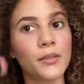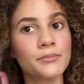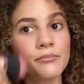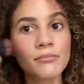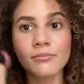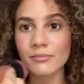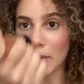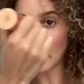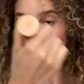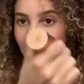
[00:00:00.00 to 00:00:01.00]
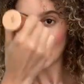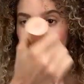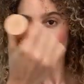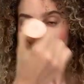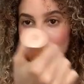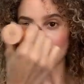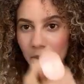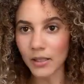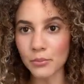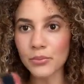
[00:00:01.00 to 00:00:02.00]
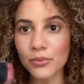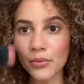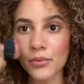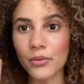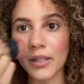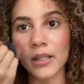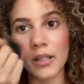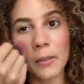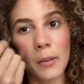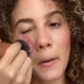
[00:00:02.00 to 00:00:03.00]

Euh. J'en applique un peu sur le nez.